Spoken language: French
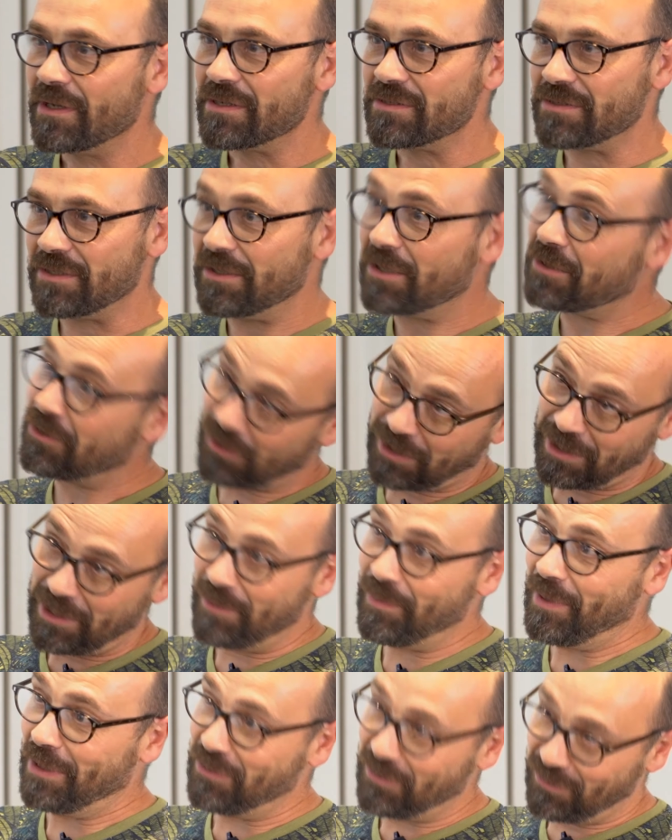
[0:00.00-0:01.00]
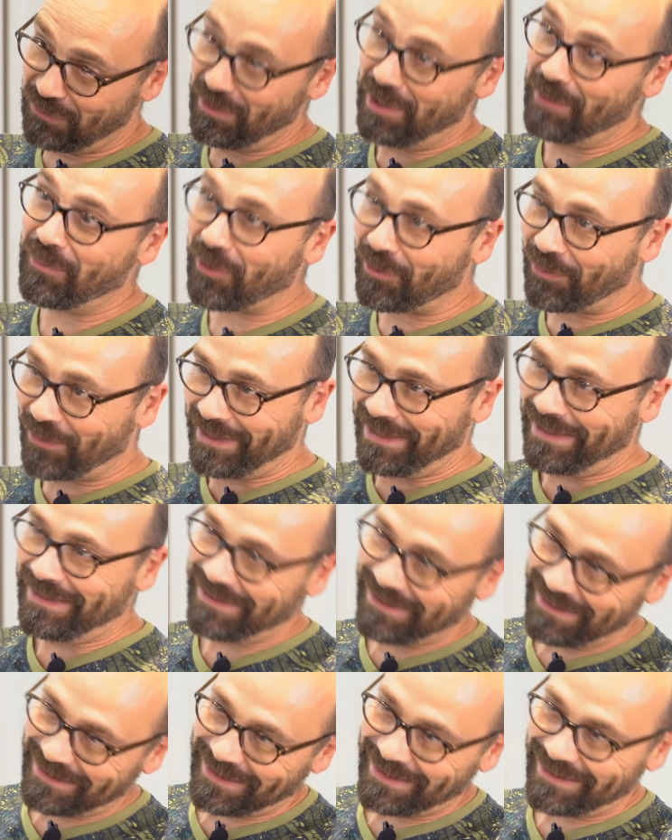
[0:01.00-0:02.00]
c'est-à-dire tant qu'elle n'est pas devenue la
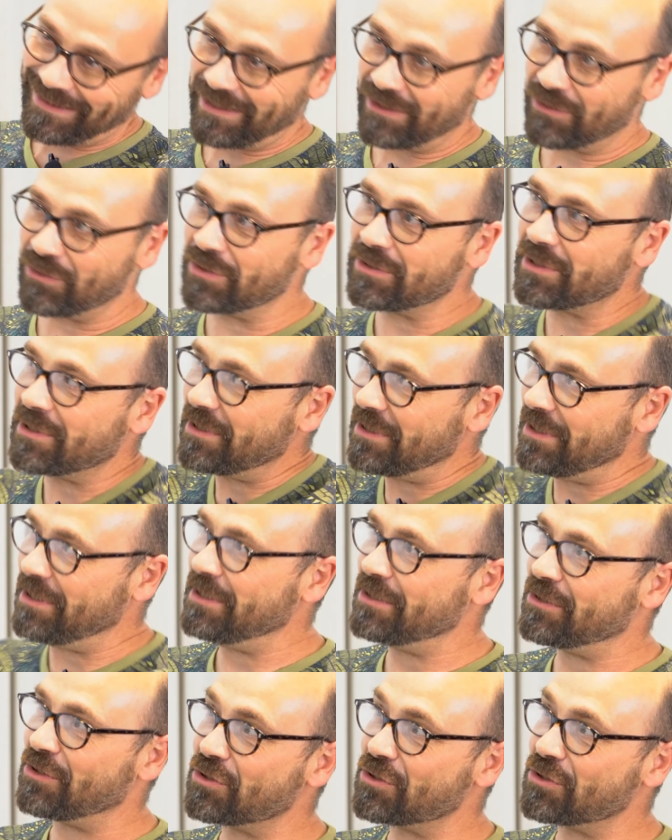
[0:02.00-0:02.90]
propriété de quelqu'un d'autre, et